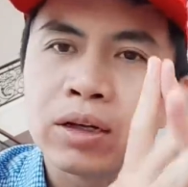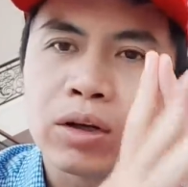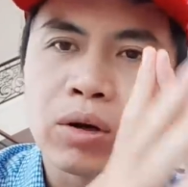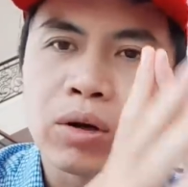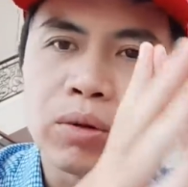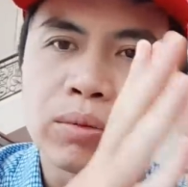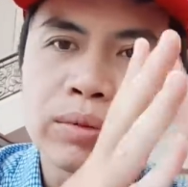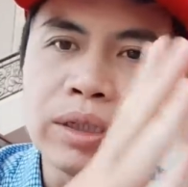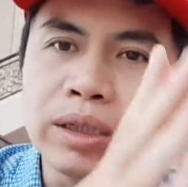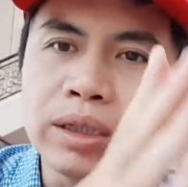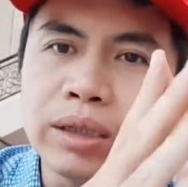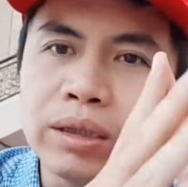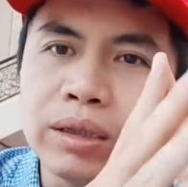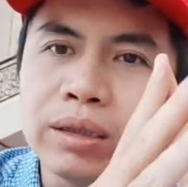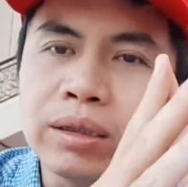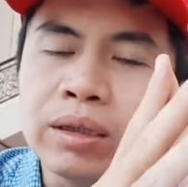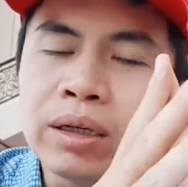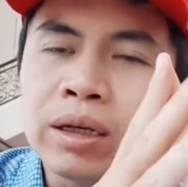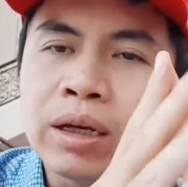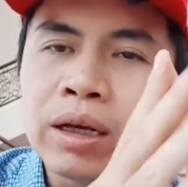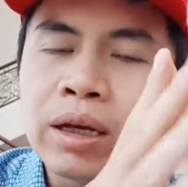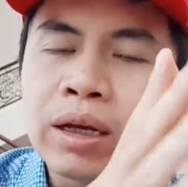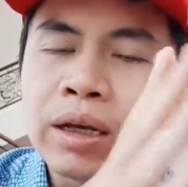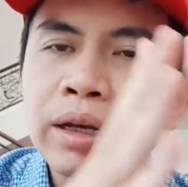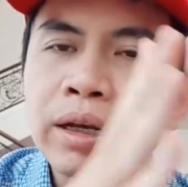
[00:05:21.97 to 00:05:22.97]
cũng như
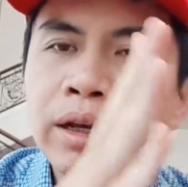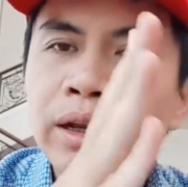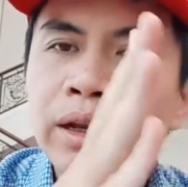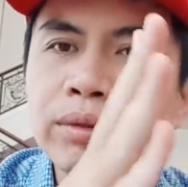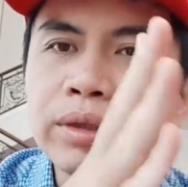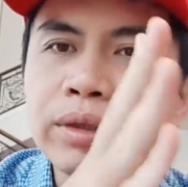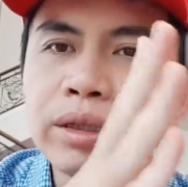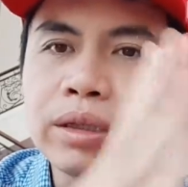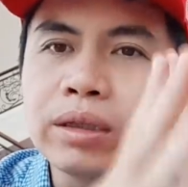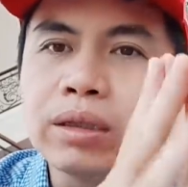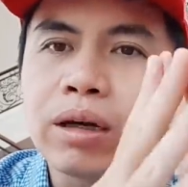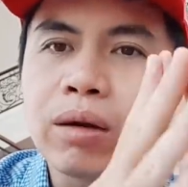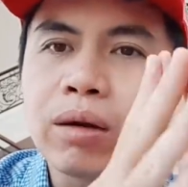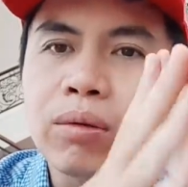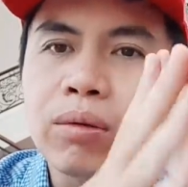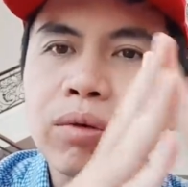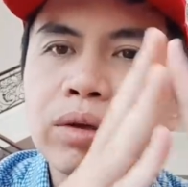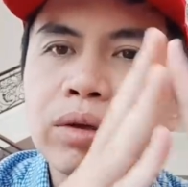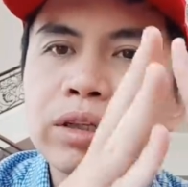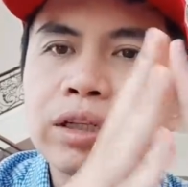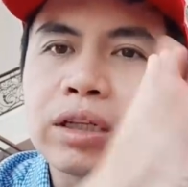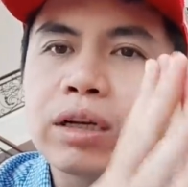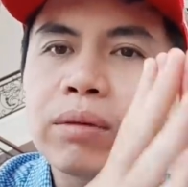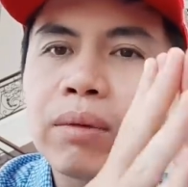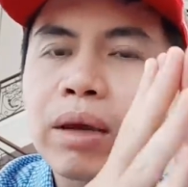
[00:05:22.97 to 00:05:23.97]
nếu như không
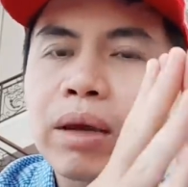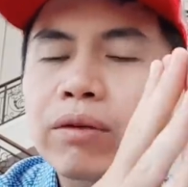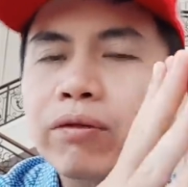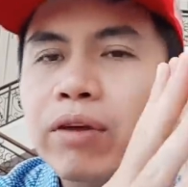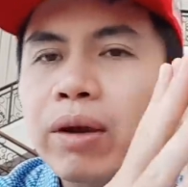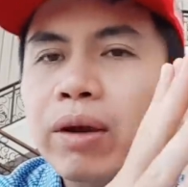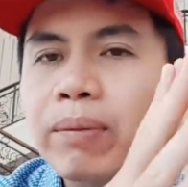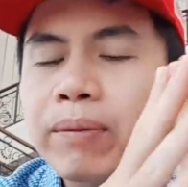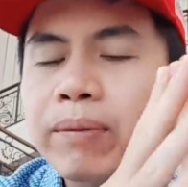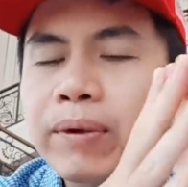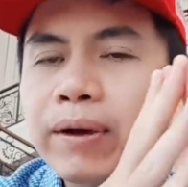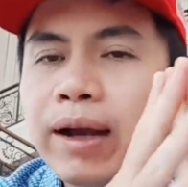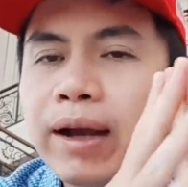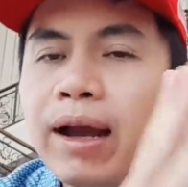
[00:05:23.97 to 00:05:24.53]
có những cái biện pháp